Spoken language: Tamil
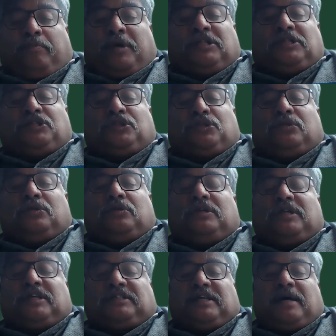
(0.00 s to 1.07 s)
பாதிச்சிரும்
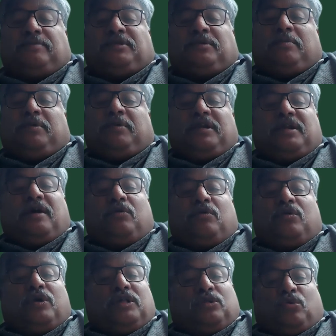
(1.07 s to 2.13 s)
தசாம்சம் அப்படின்னா
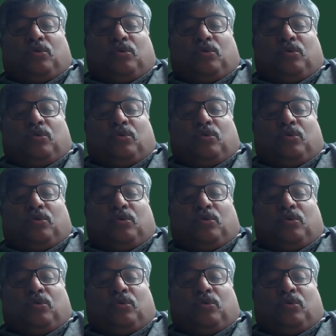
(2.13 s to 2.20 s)
அவங்களுடைய